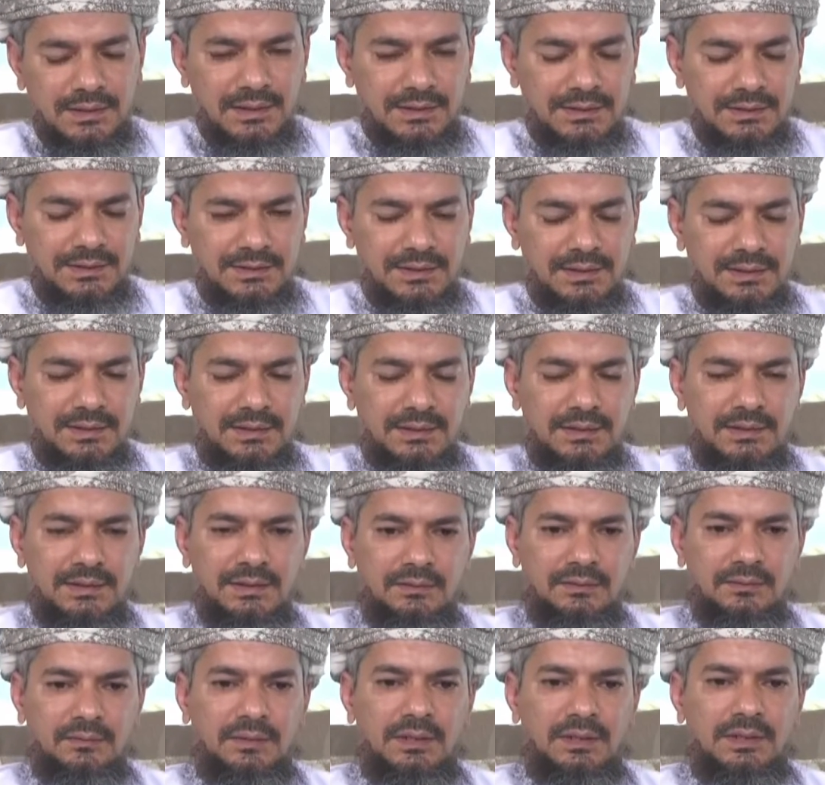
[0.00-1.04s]

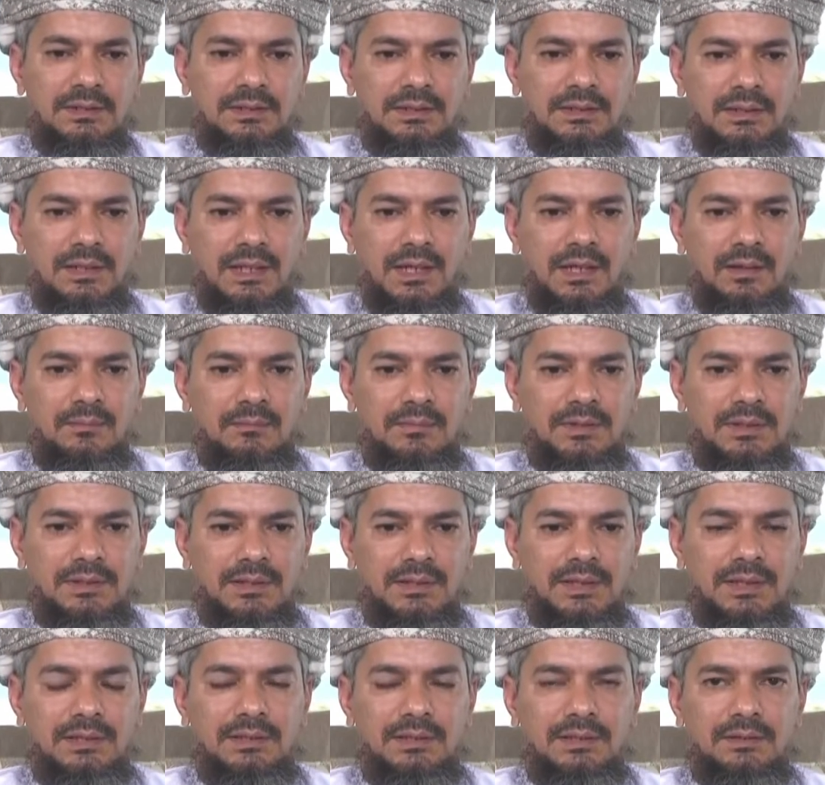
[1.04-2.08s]
التذكير وهذه الأهمية
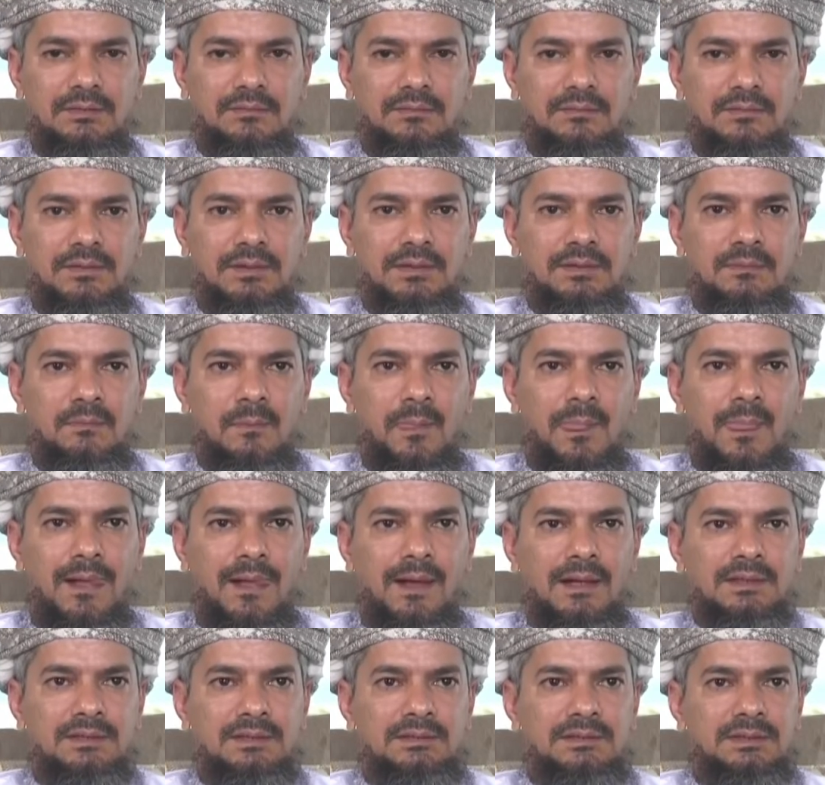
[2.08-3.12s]
تأتي في
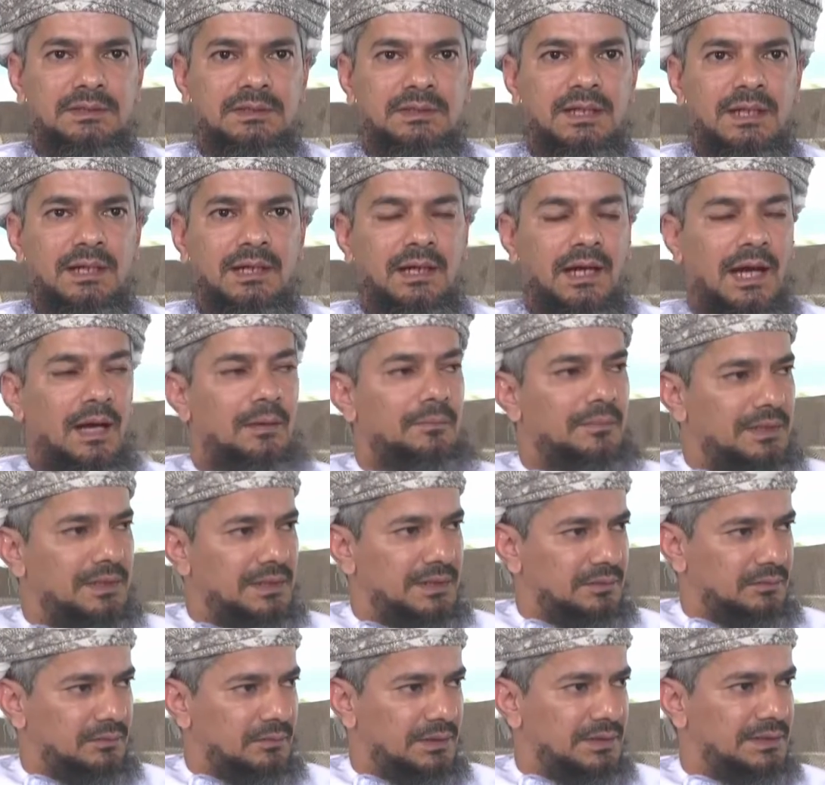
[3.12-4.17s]
سياق
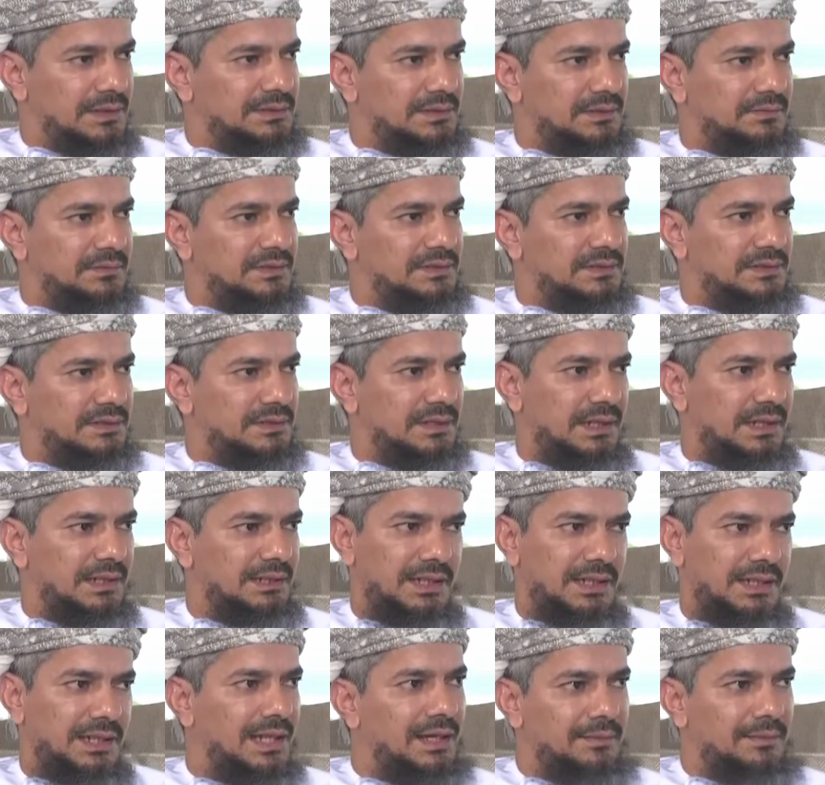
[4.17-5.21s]
عملي وليس في سياق
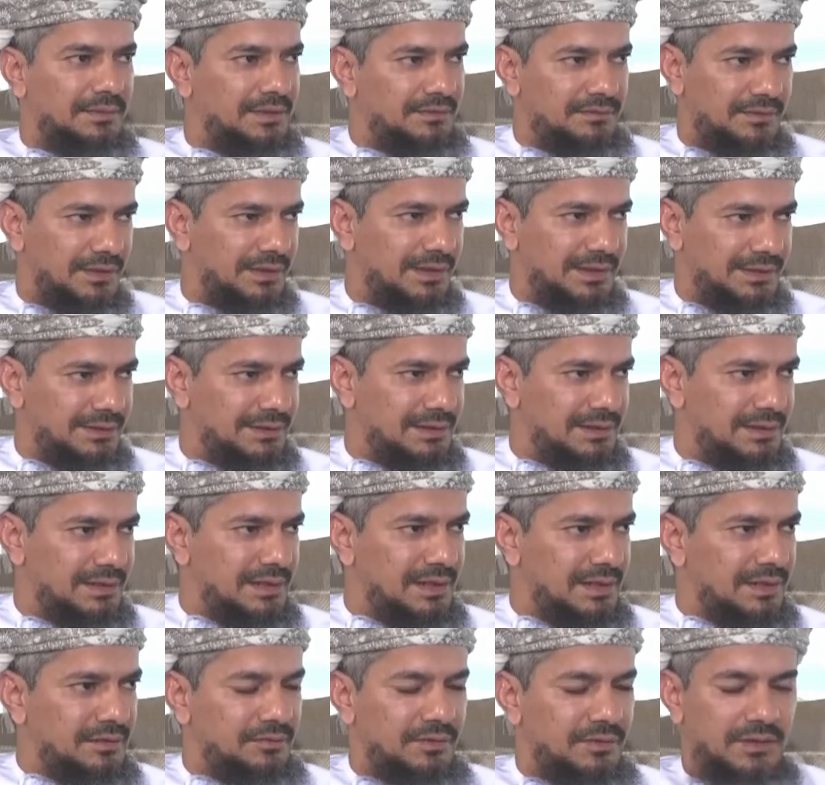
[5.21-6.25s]
كلامي فقط
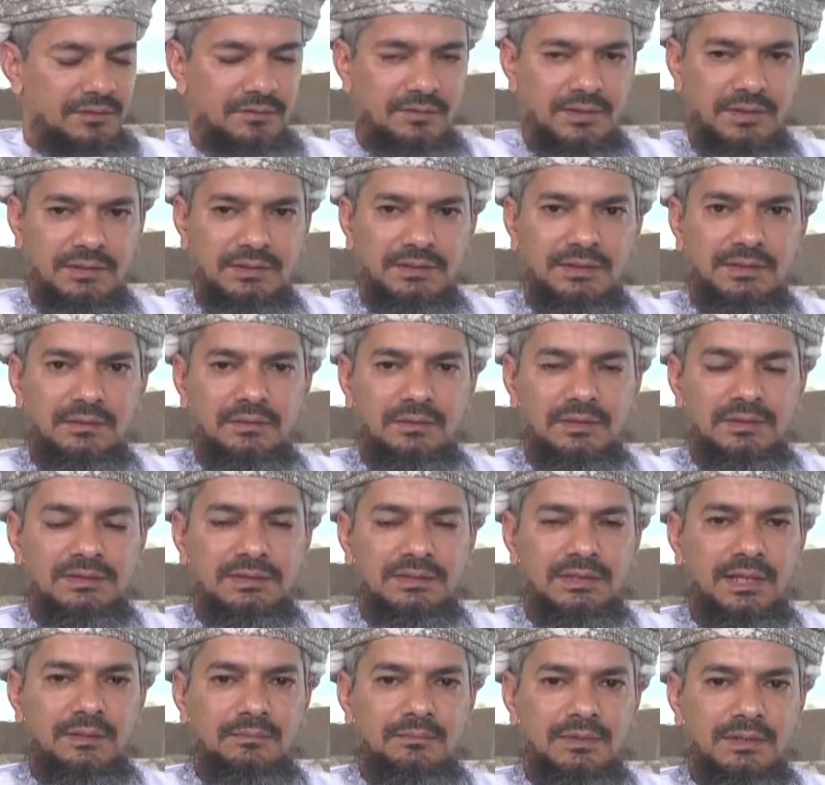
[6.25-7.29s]
نعم. فدين
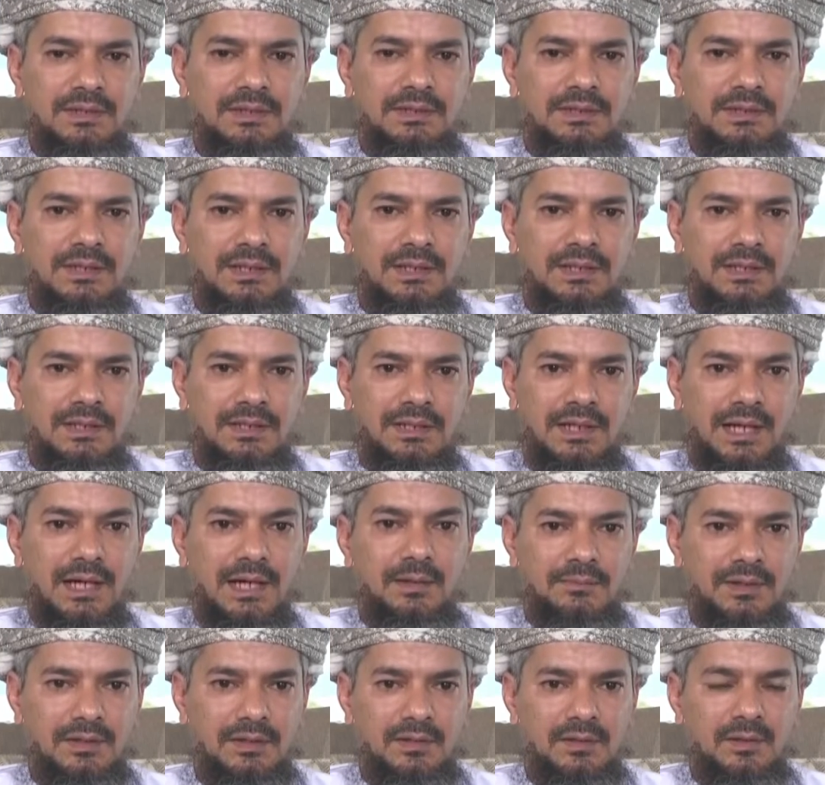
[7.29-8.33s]
الإسلام دين آه،
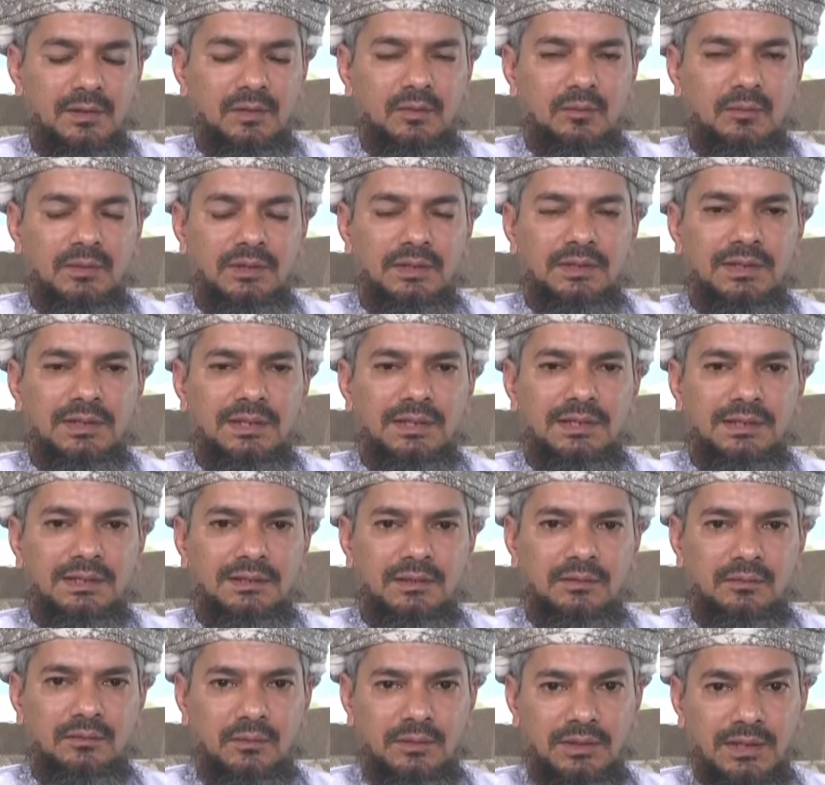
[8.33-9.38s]
عمل ولذلك
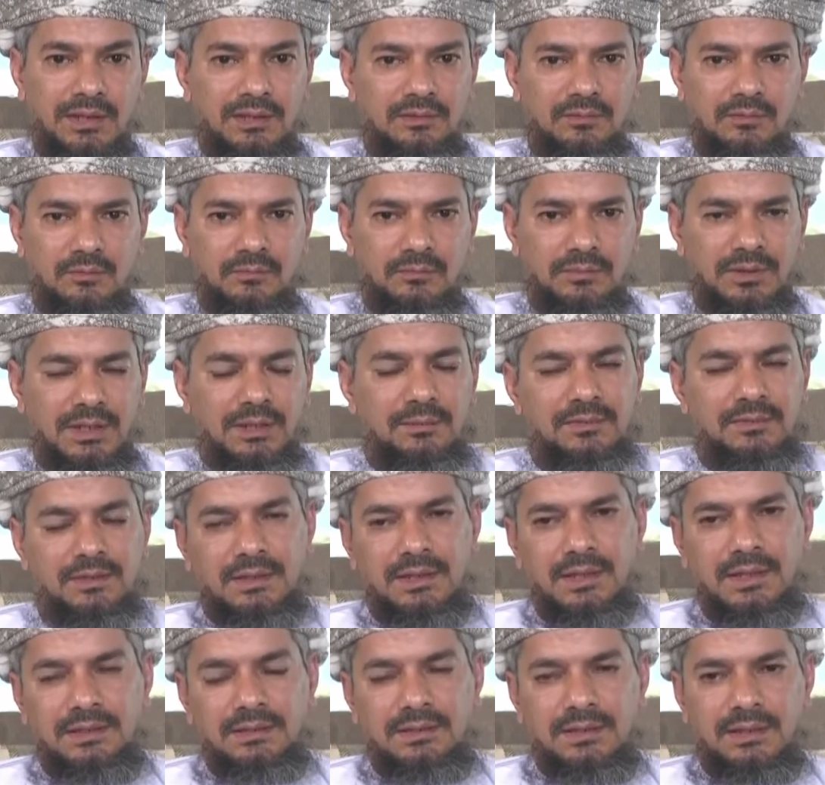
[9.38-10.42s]
ونحن بحمد
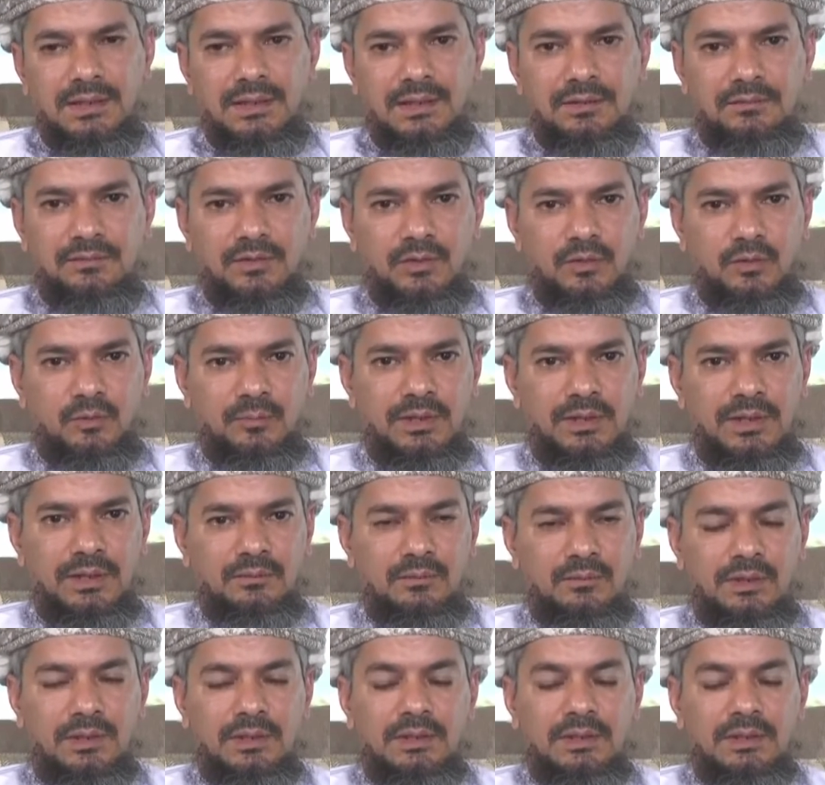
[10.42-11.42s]
الله تعالى في عمان